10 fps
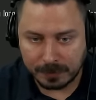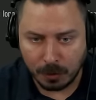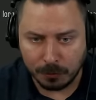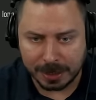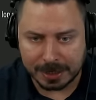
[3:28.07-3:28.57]

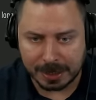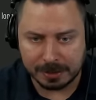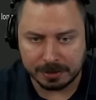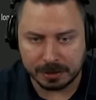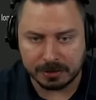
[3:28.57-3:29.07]
und er kann
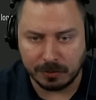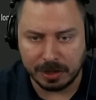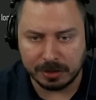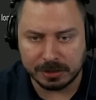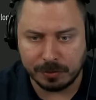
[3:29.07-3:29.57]
the
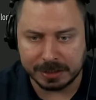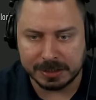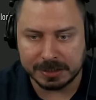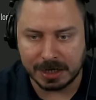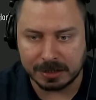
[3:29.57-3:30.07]
terrain and track
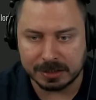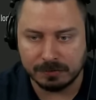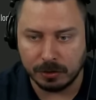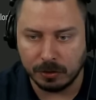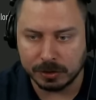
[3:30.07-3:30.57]
his targets
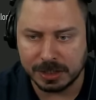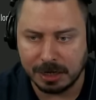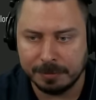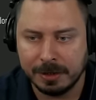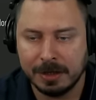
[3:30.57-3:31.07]
for a long
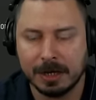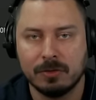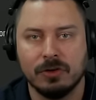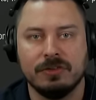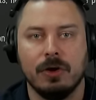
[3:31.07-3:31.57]
time
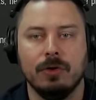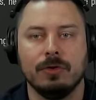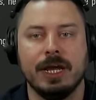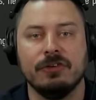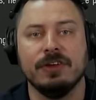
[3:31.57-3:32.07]
across the whole
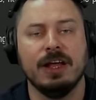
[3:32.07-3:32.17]
location.